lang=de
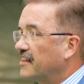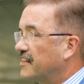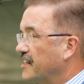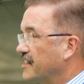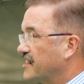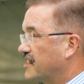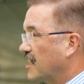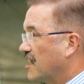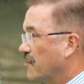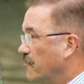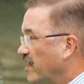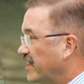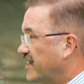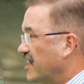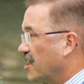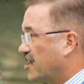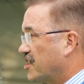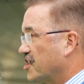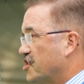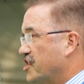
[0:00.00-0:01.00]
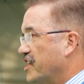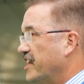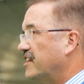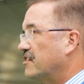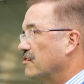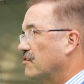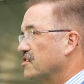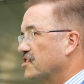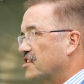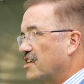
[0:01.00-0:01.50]
die sich mit der
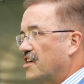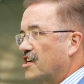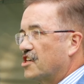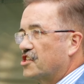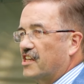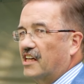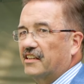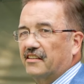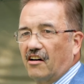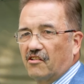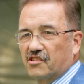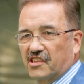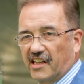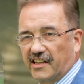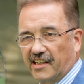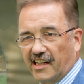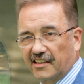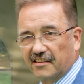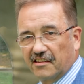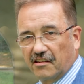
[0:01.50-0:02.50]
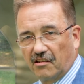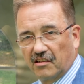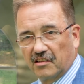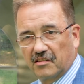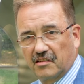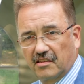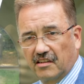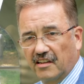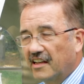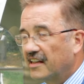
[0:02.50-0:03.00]
Geschichte unserer Stadt auseinander und
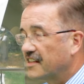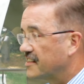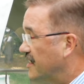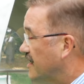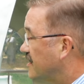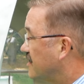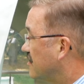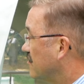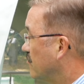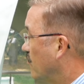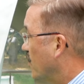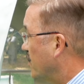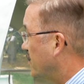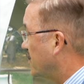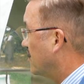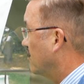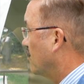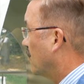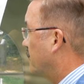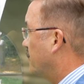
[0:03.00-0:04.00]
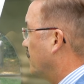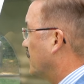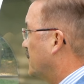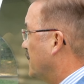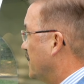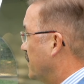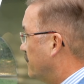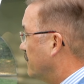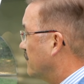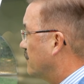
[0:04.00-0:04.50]
setzen möchten und
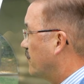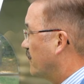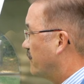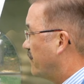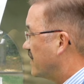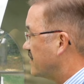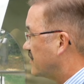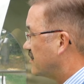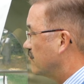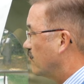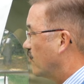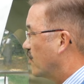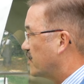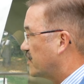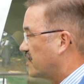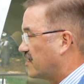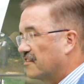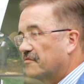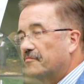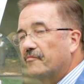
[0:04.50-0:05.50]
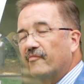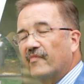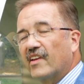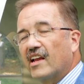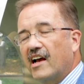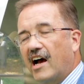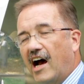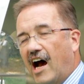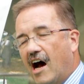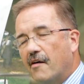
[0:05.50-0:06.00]
vertiefend befassen möchten,
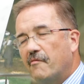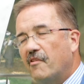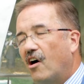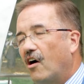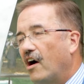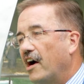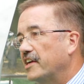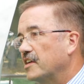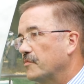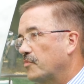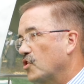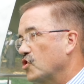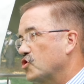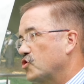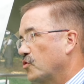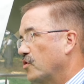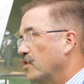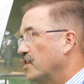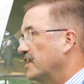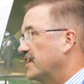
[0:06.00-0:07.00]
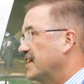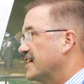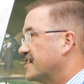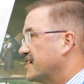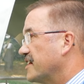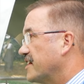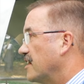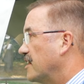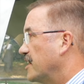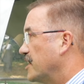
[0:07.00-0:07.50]
aber auch eine Broschüre, die
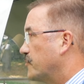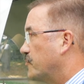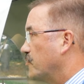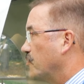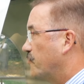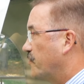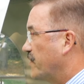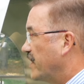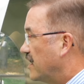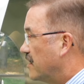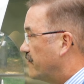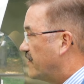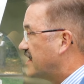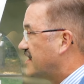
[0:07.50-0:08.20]
sicherlich für viele